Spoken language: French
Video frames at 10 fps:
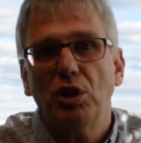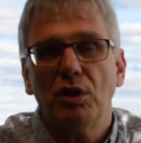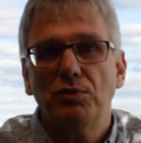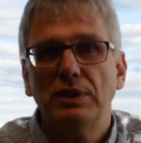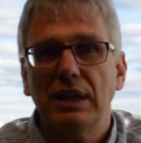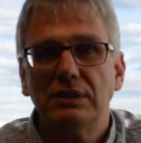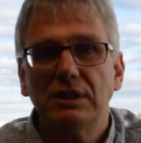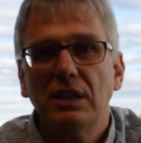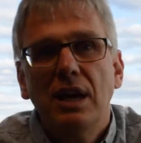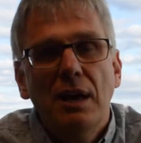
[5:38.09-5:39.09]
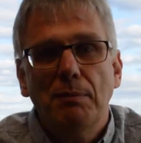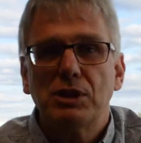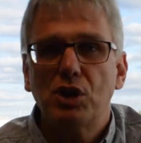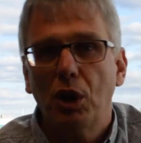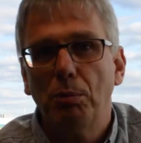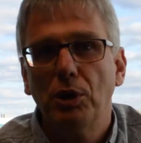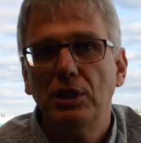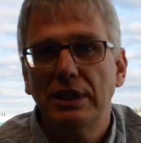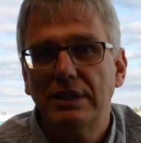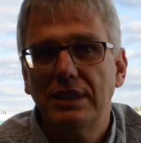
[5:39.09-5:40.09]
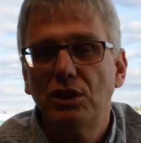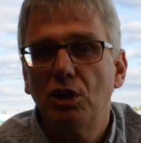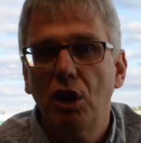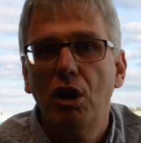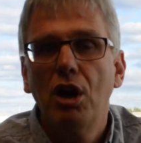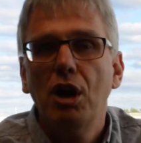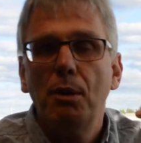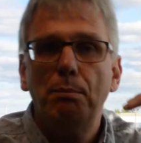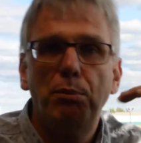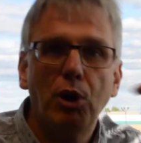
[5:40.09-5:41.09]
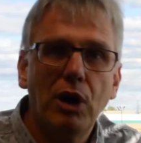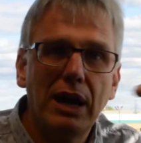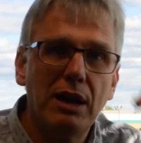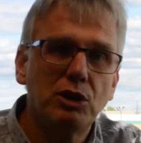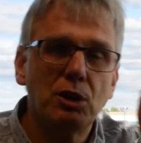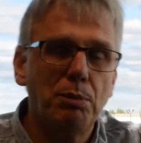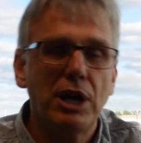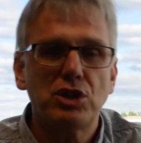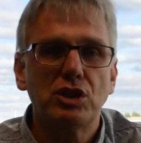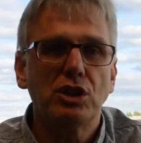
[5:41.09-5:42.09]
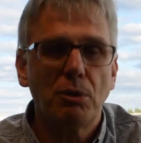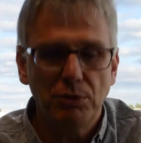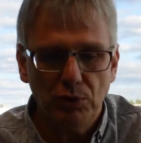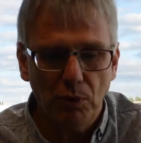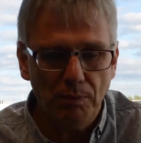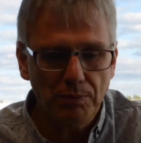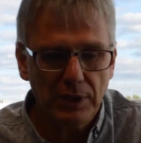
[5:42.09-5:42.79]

refinancer parce que tu n'auras pas d'équité, tu n'as pas, euh, pas acheté comme il faut.